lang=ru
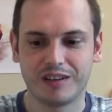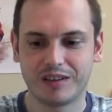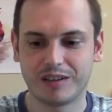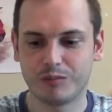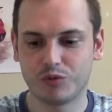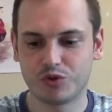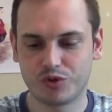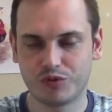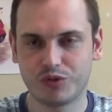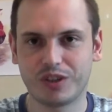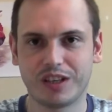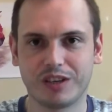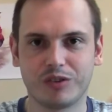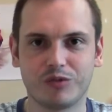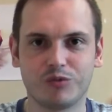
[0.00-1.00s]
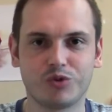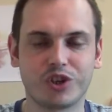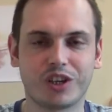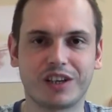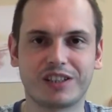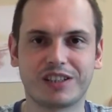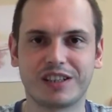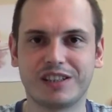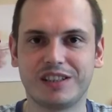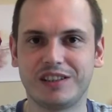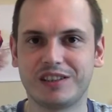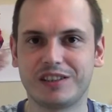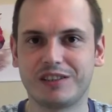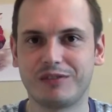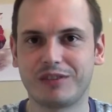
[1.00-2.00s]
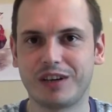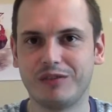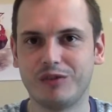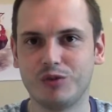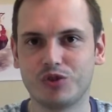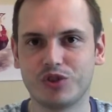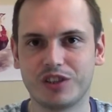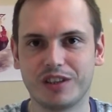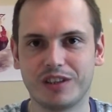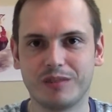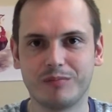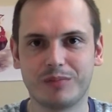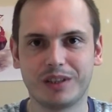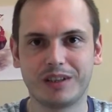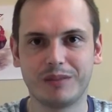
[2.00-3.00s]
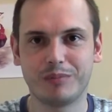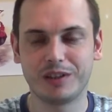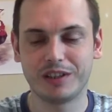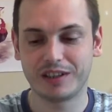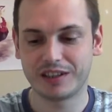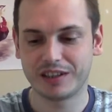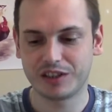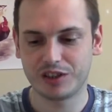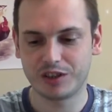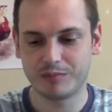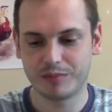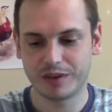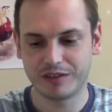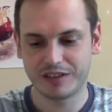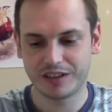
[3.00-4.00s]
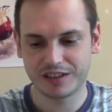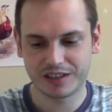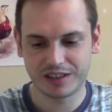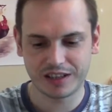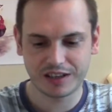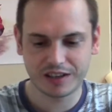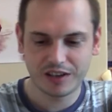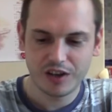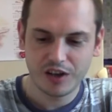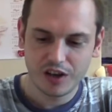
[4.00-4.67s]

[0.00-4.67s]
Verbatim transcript: Потому что вот я уже, как сказал, цифровые уже MP3 эм плееры начали появляться. Так.